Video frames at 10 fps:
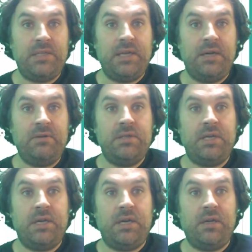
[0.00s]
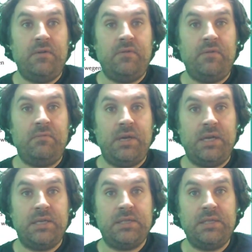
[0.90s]
die Aussagen von
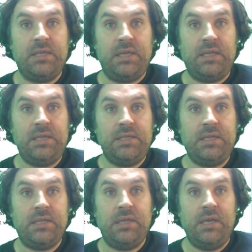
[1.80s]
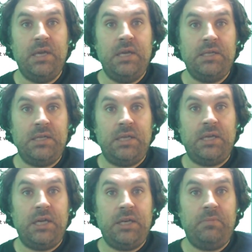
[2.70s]
Maaßen richtig sind. Es liegen
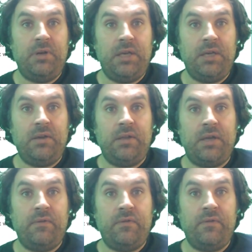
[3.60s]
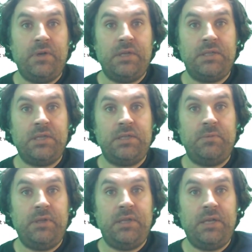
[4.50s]
keine Belege dafür vor, dass das im
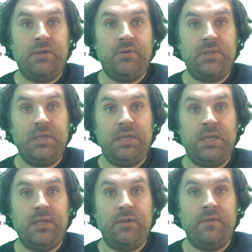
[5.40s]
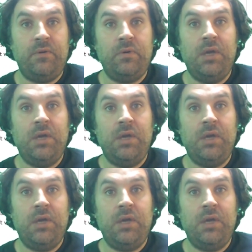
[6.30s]
Internet kursierende Interview